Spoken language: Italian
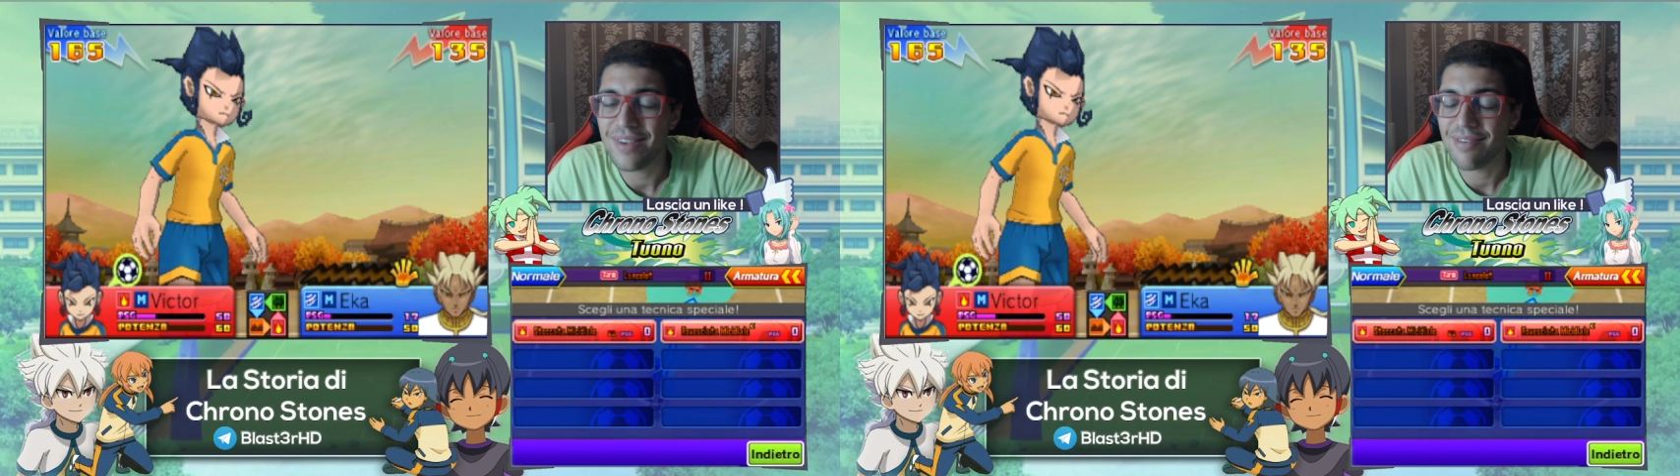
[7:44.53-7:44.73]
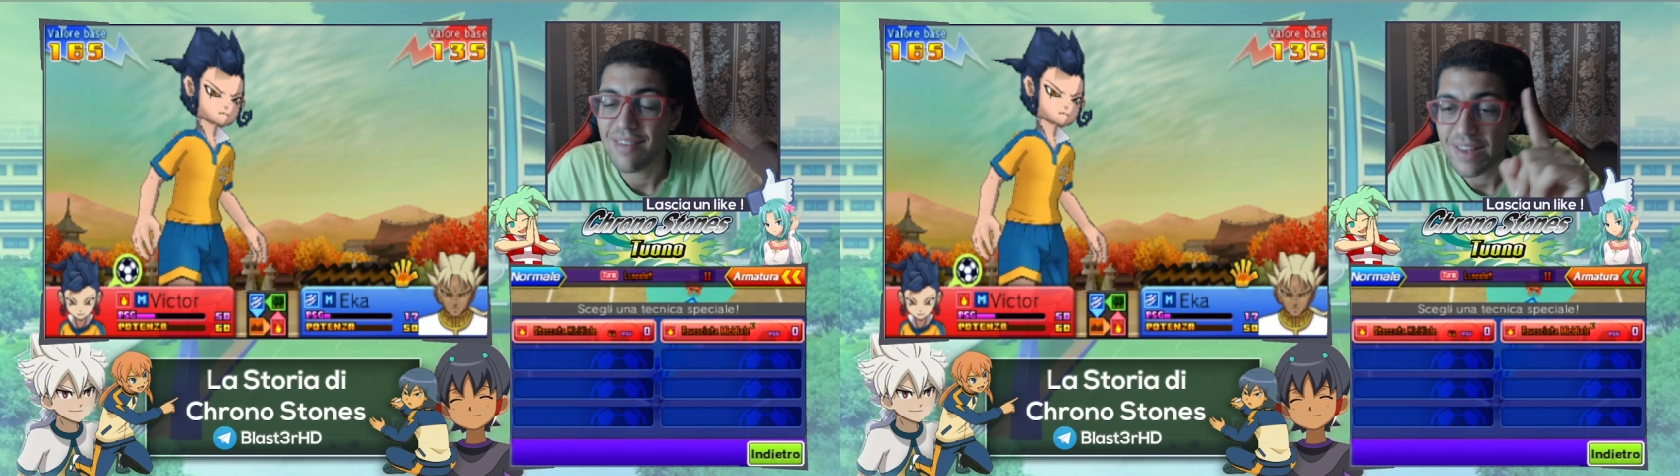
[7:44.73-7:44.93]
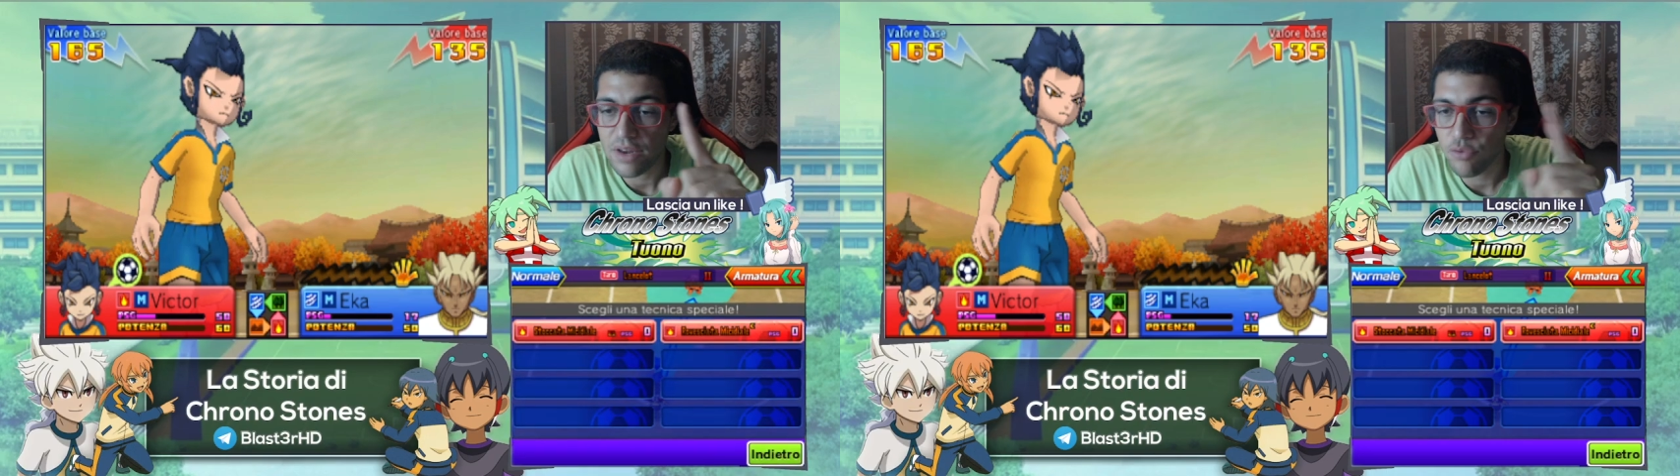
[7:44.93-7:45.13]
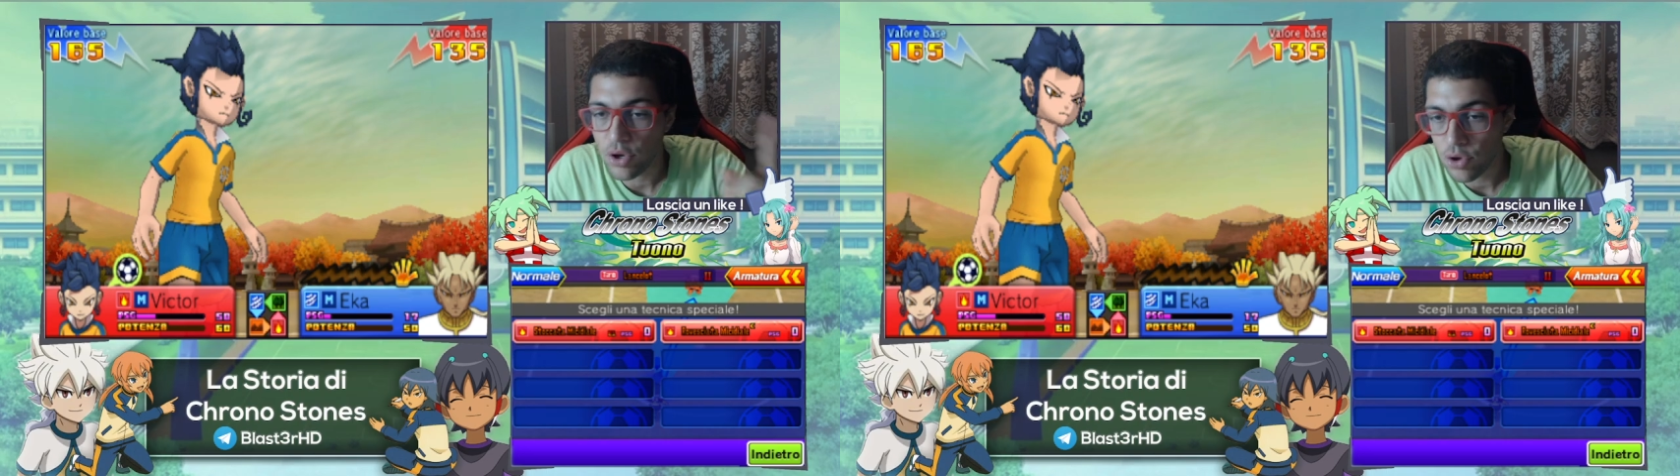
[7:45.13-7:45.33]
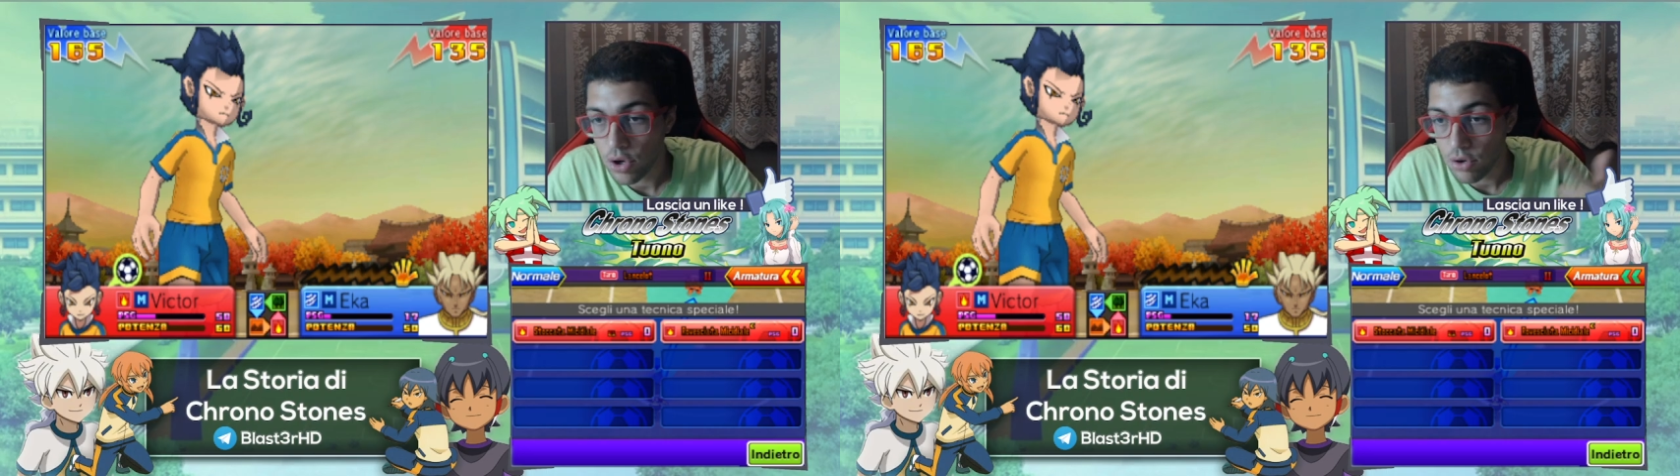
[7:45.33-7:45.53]
senza andare in
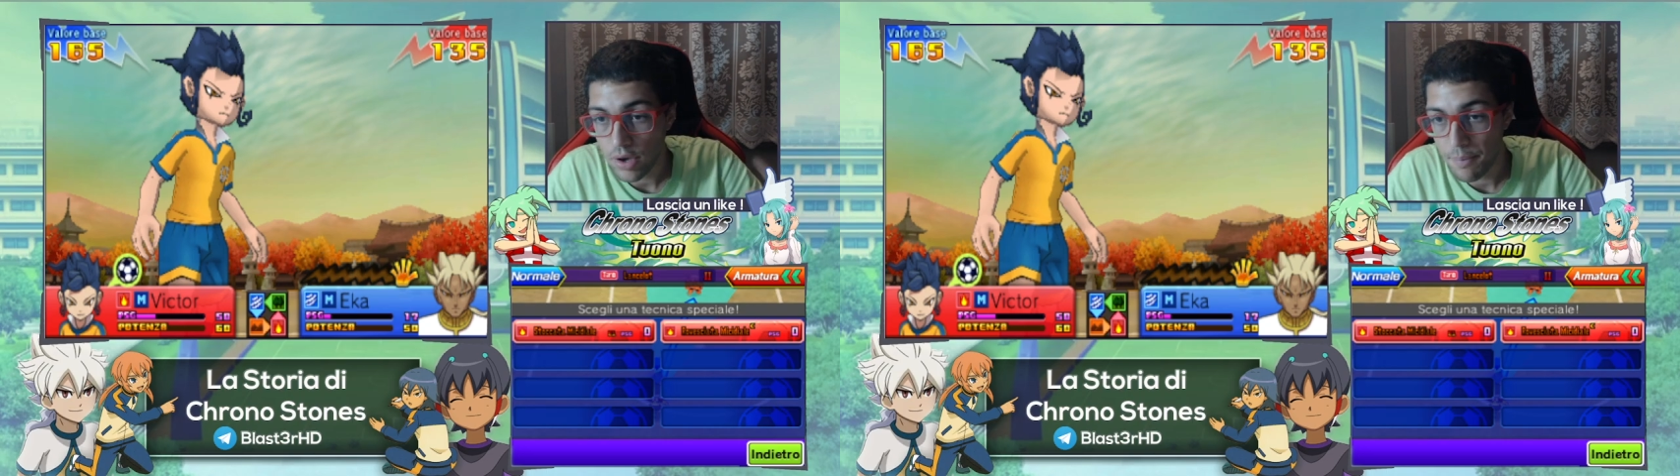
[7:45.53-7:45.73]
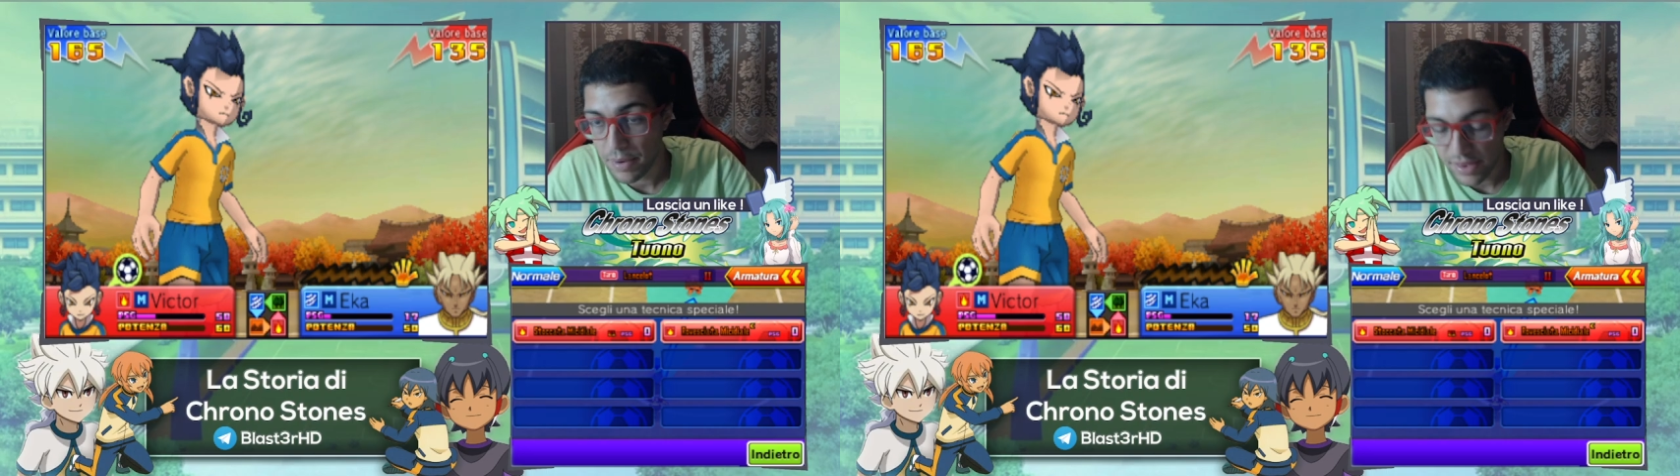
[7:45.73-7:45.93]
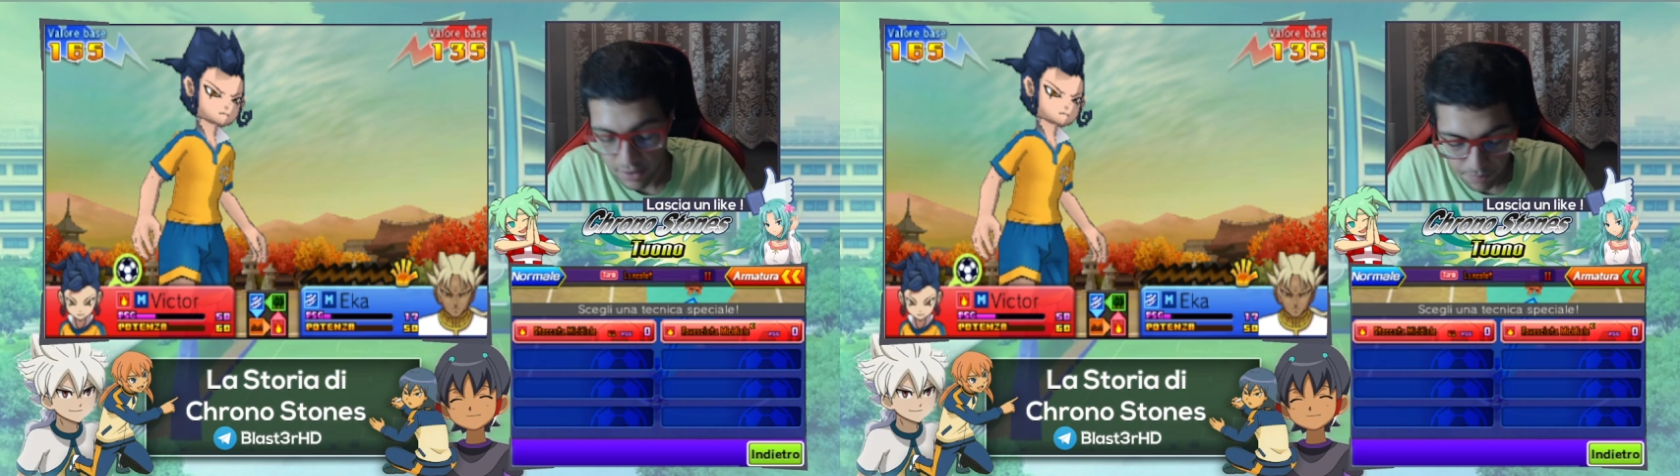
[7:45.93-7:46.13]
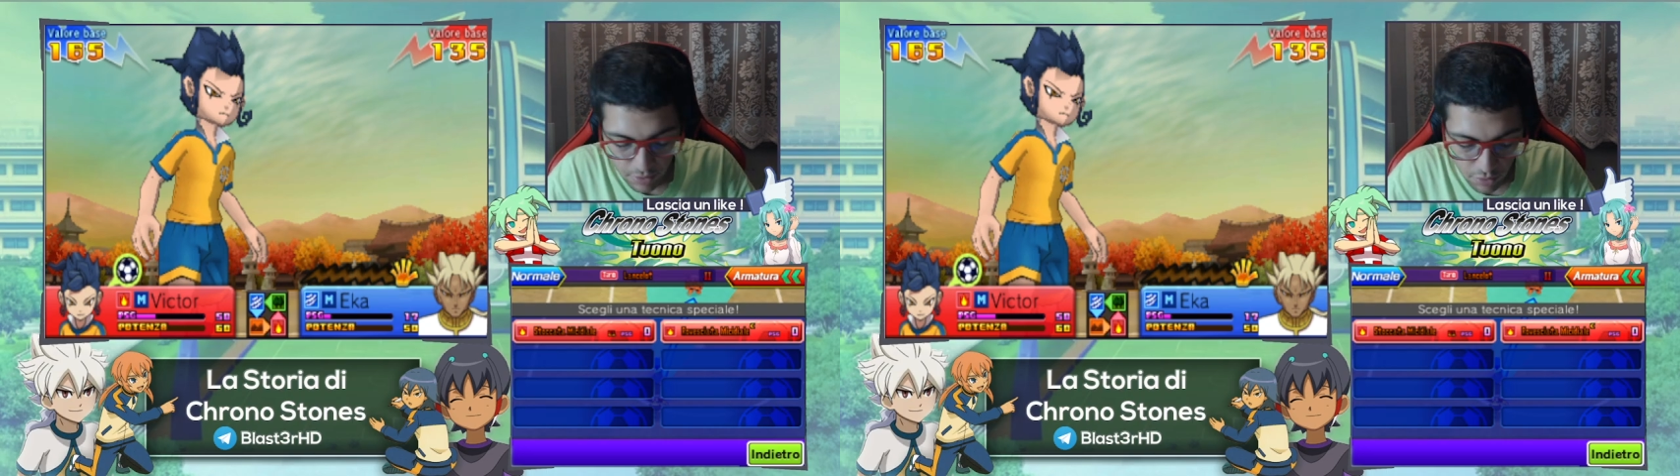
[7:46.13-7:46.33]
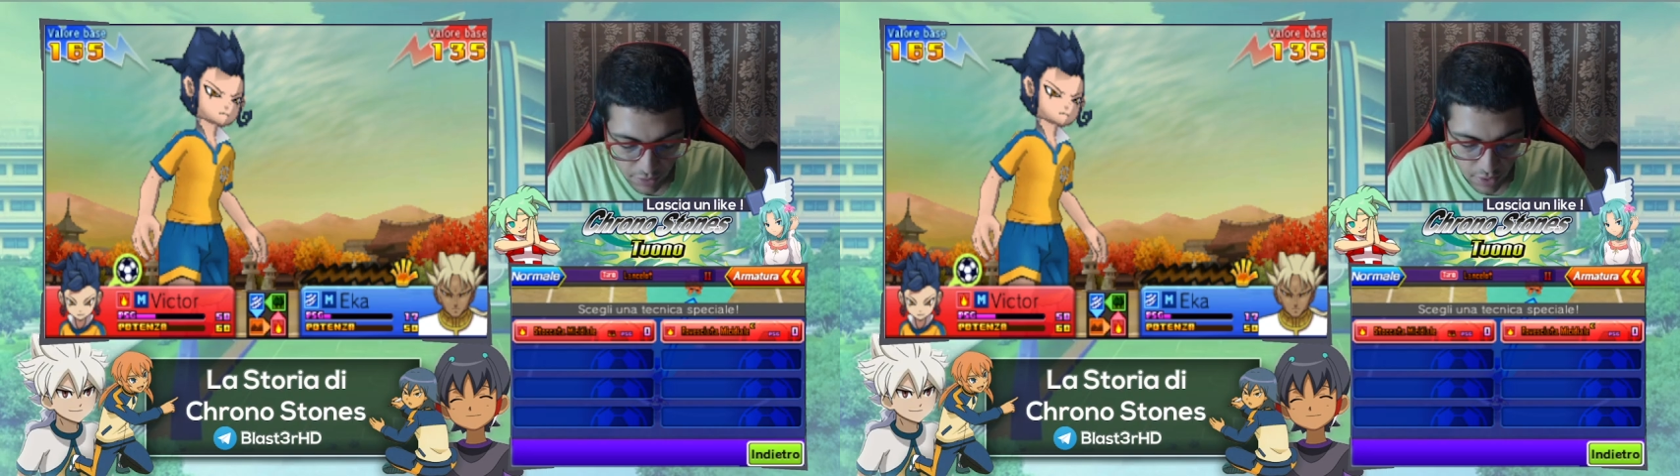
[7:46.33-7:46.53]
fuorigioco e prendere il
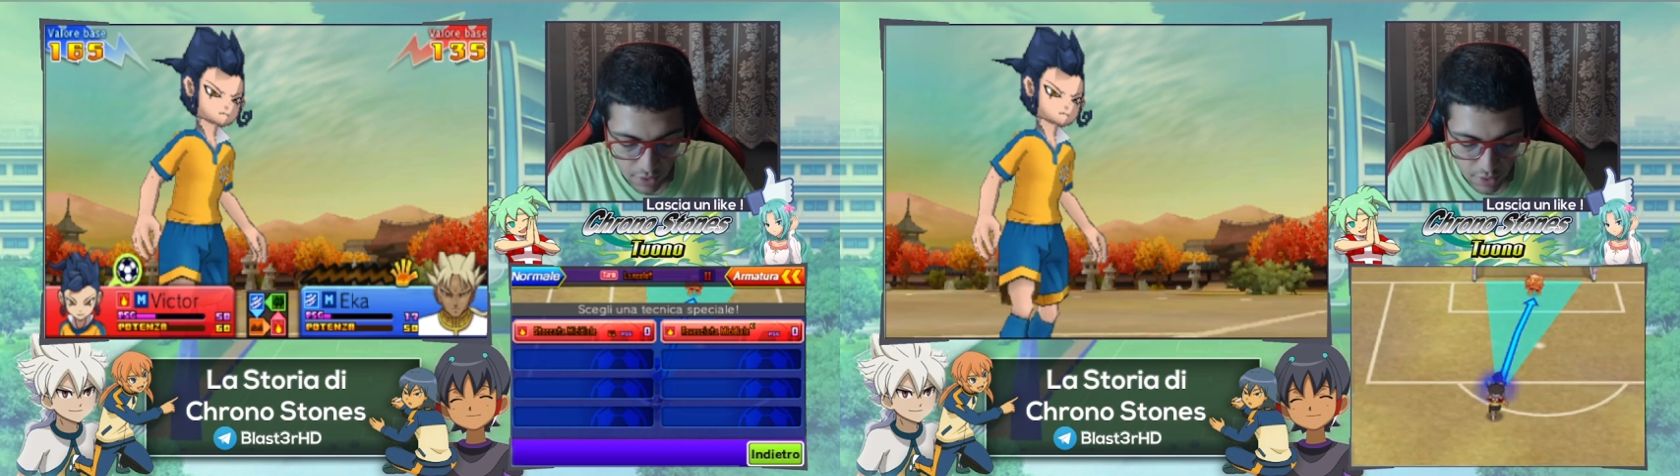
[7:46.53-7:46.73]
pallone.